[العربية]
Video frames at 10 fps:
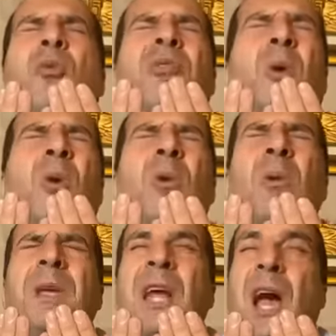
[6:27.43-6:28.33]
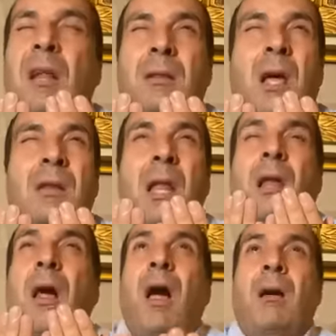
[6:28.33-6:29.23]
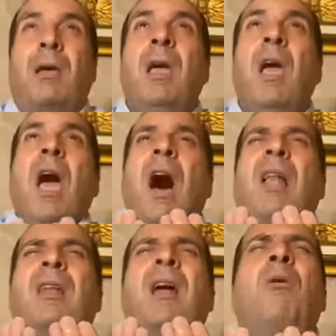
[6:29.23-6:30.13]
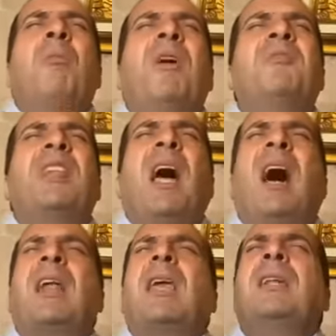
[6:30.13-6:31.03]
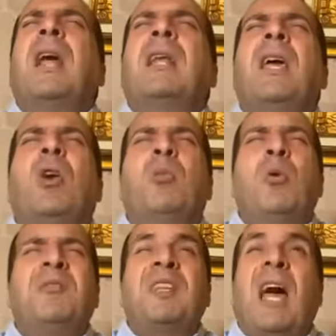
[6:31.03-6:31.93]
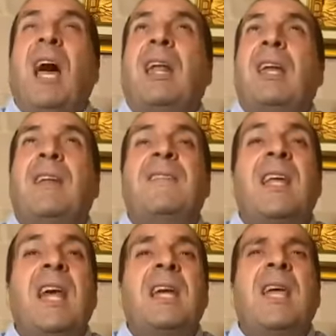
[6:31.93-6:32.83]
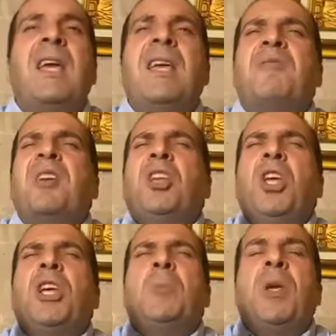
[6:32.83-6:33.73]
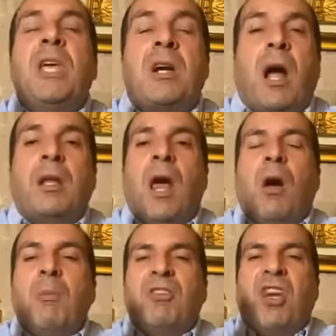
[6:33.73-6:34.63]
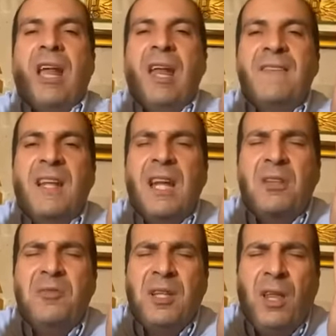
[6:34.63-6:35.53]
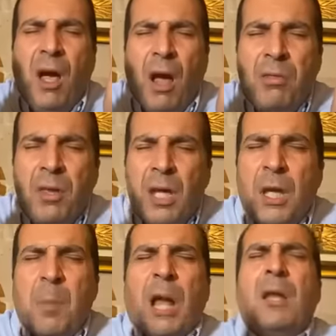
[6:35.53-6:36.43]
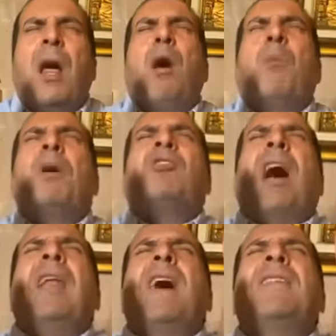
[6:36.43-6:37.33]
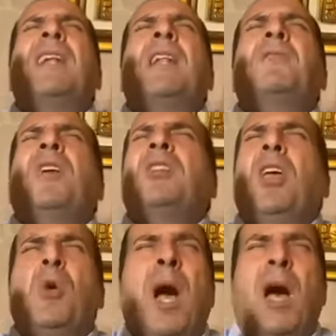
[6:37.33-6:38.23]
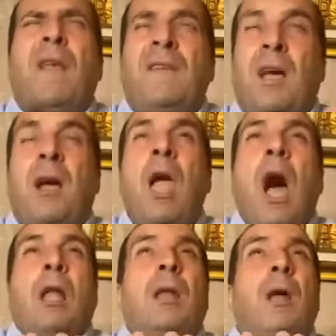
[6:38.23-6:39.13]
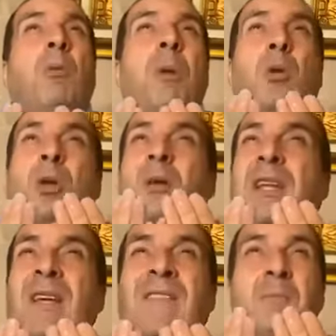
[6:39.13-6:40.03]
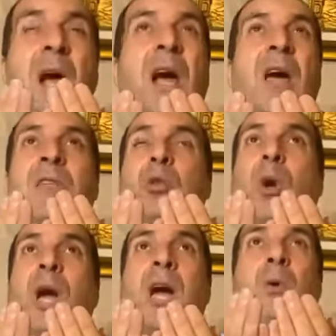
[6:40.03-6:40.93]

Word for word: في قلوبنا حتى نلقاك اللهم افتح علينا اليوم وافتح علينا السنة الجاية فتح كبير اللهم اجعلها سنة فتح عظيم اللهم اجعلها سنة فتح واسع اللهم كل من يسمع هذا الدعاء